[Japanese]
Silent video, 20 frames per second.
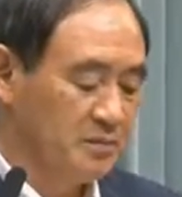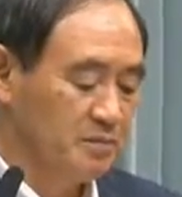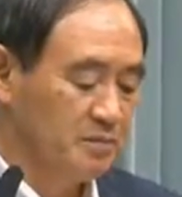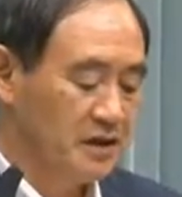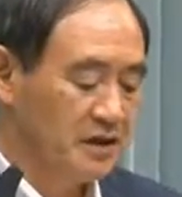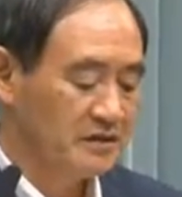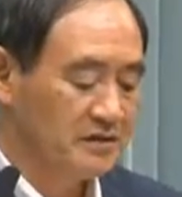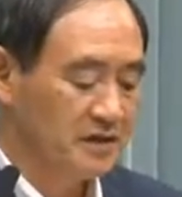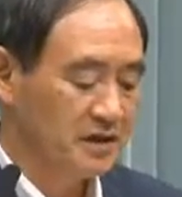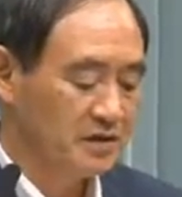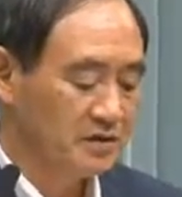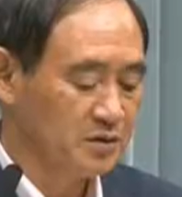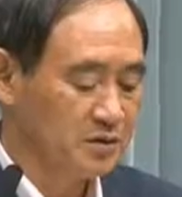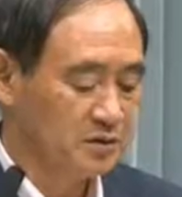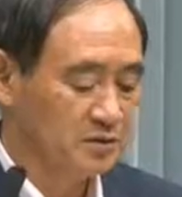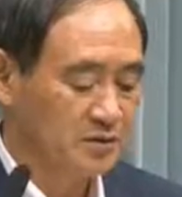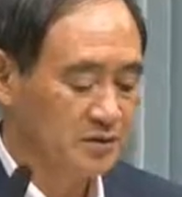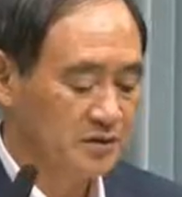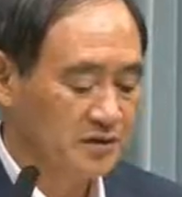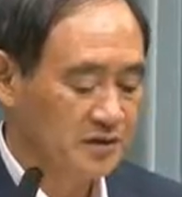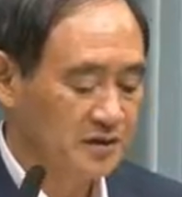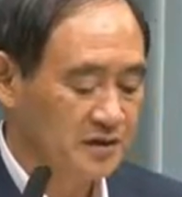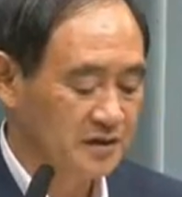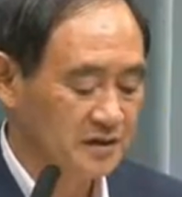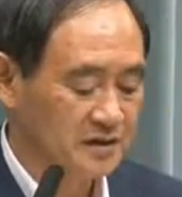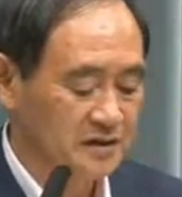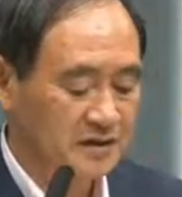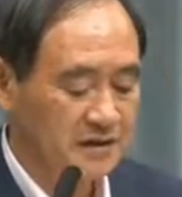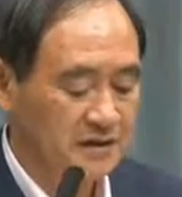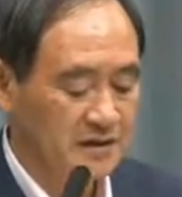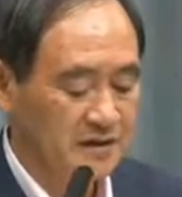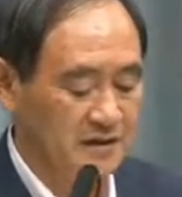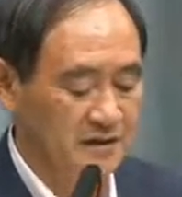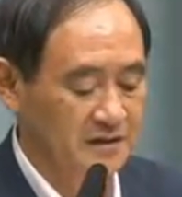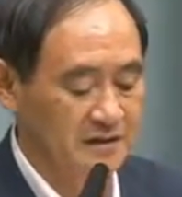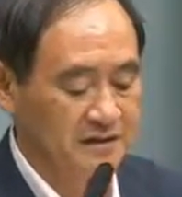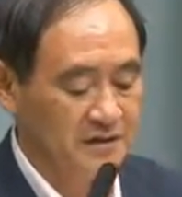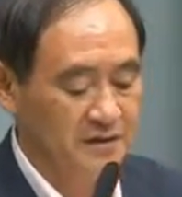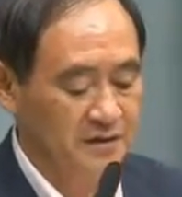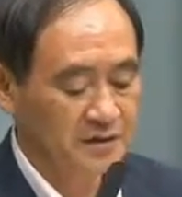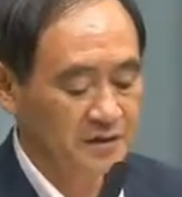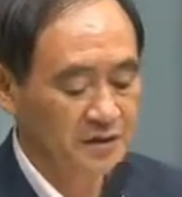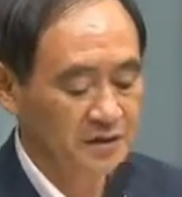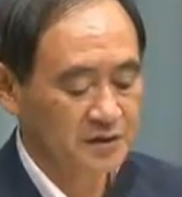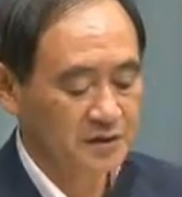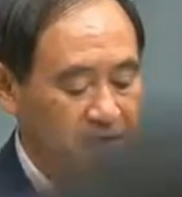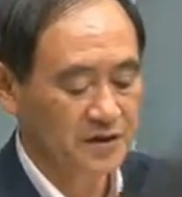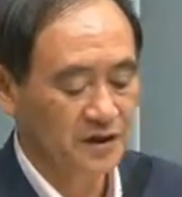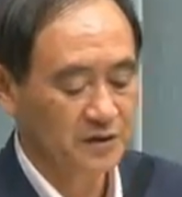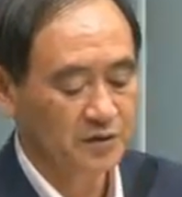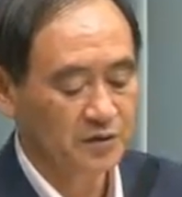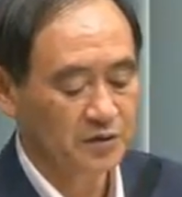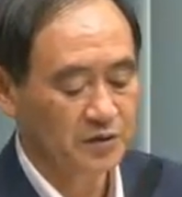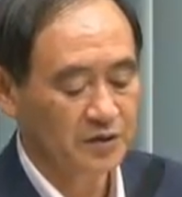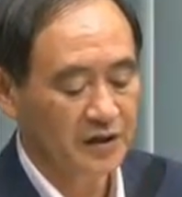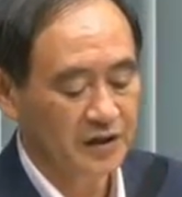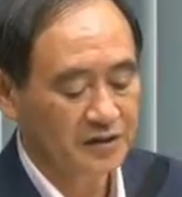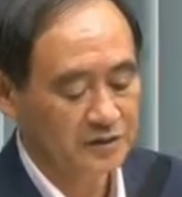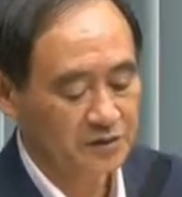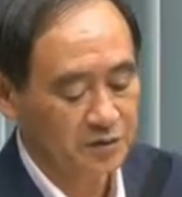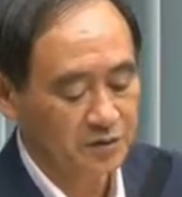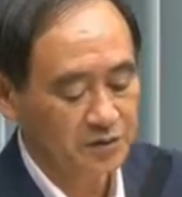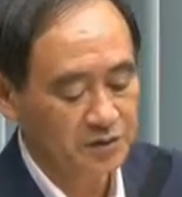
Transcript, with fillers: 一般権等としとしてご検